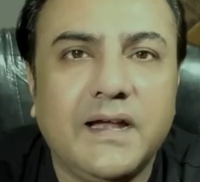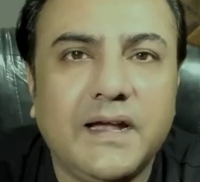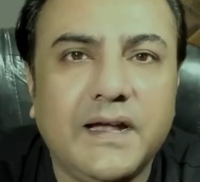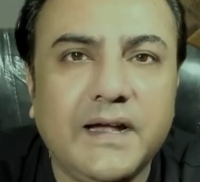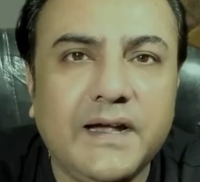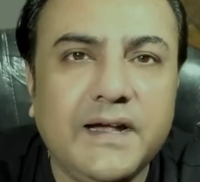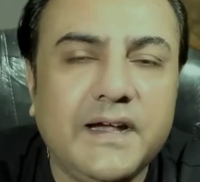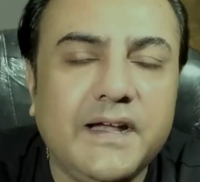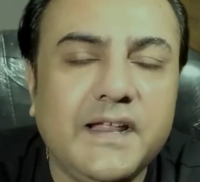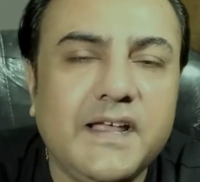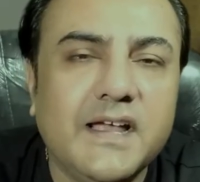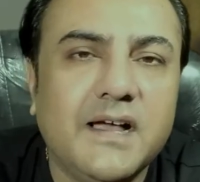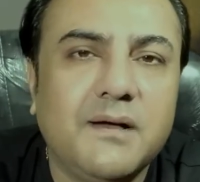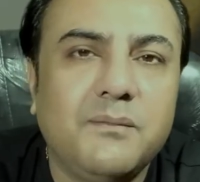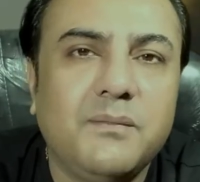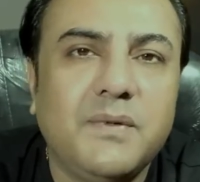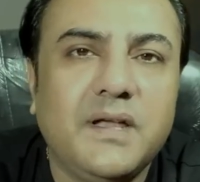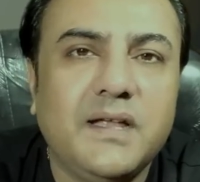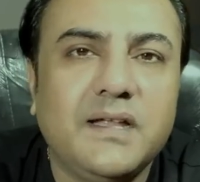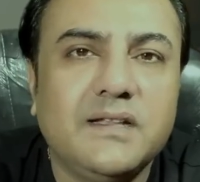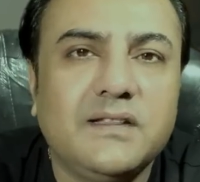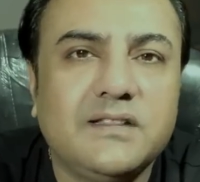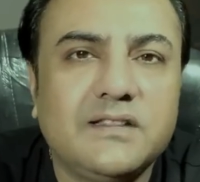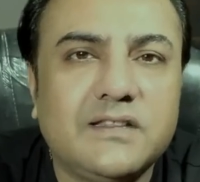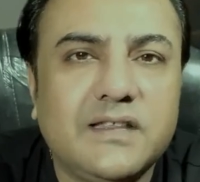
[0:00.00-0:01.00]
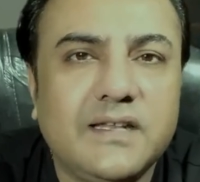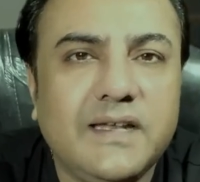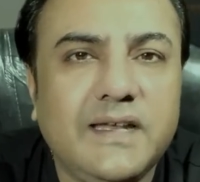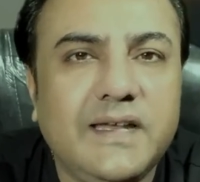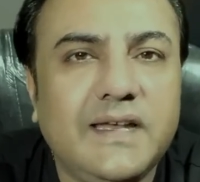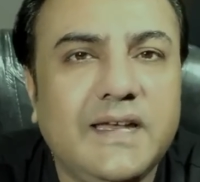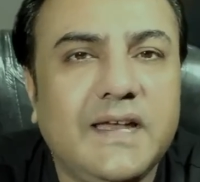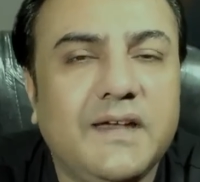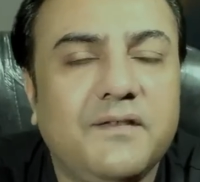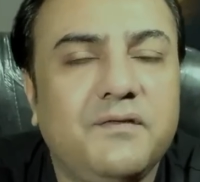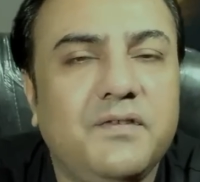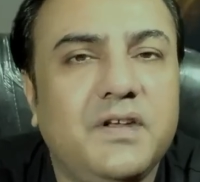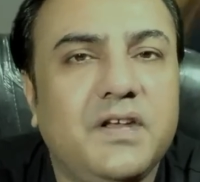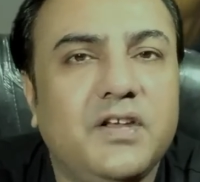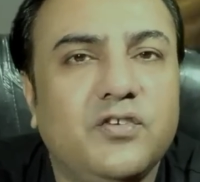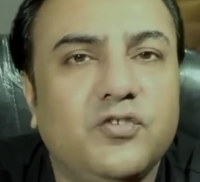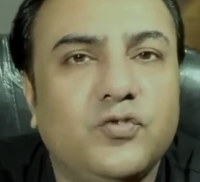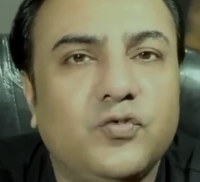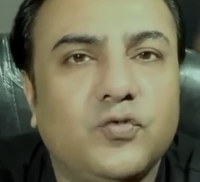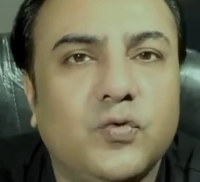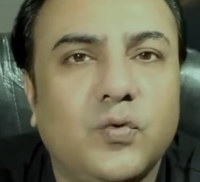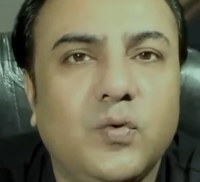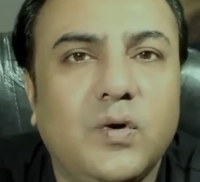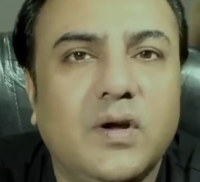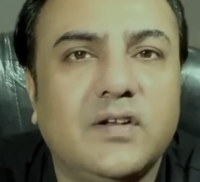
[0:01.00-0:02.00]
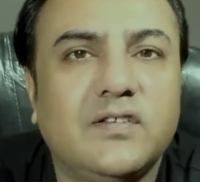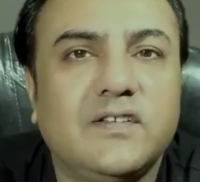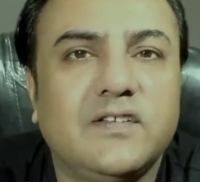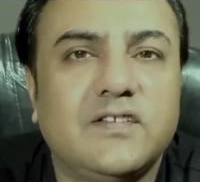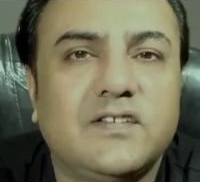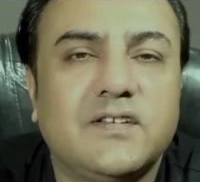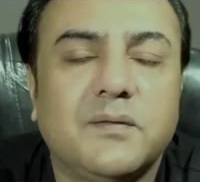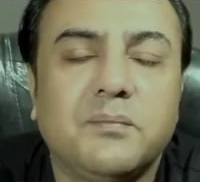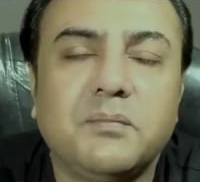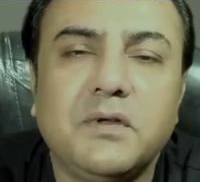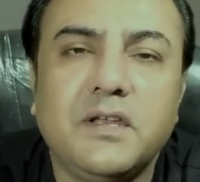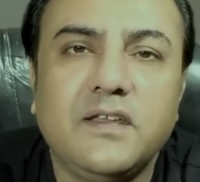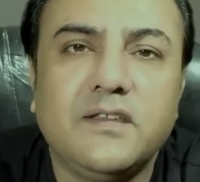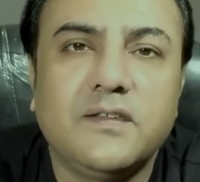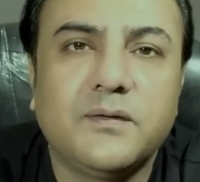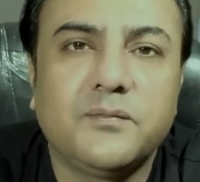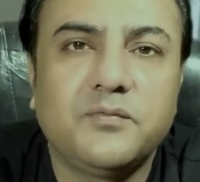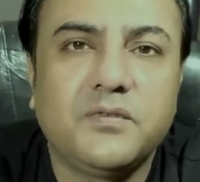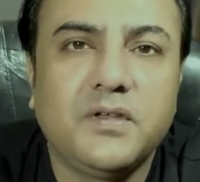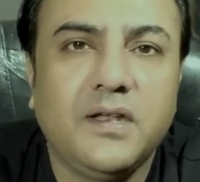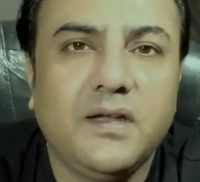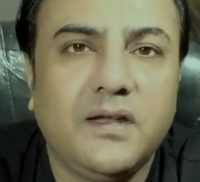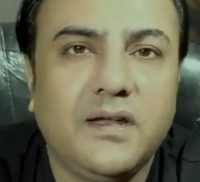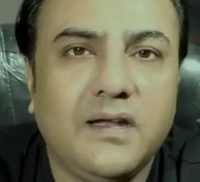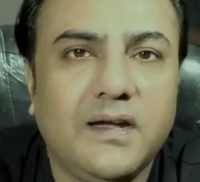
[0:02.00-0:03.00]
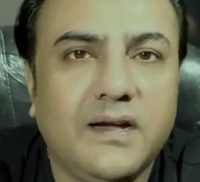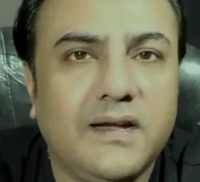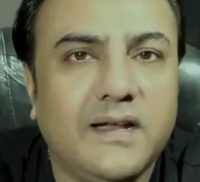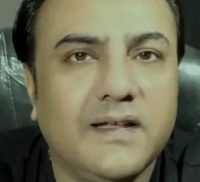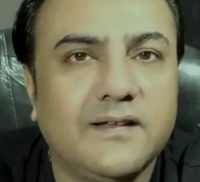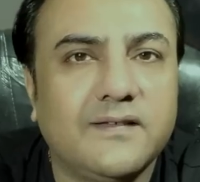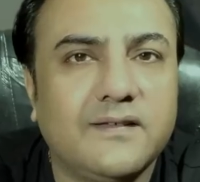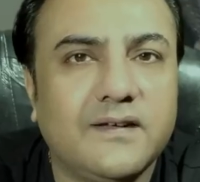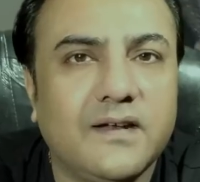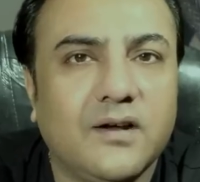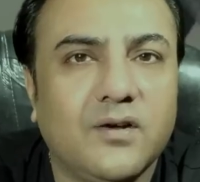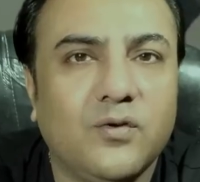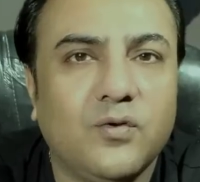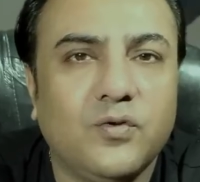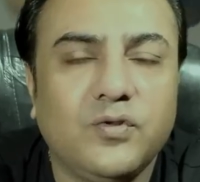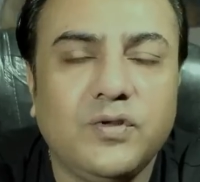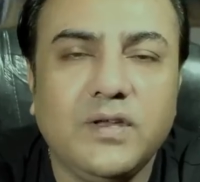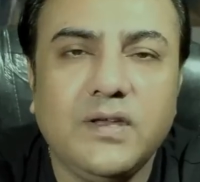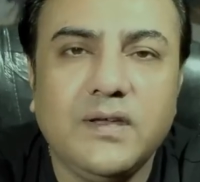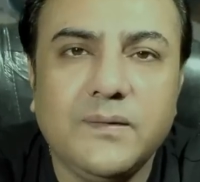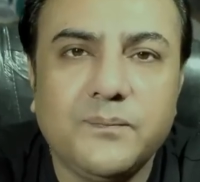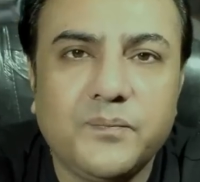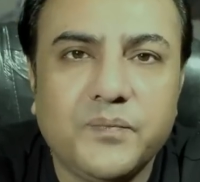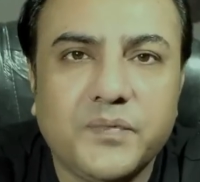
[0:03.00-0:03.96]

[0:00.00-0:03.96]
इंडिया में थ्री के वी सोलर सिस्टम की सबसे लेटेस्ट टेक्नोलॉजी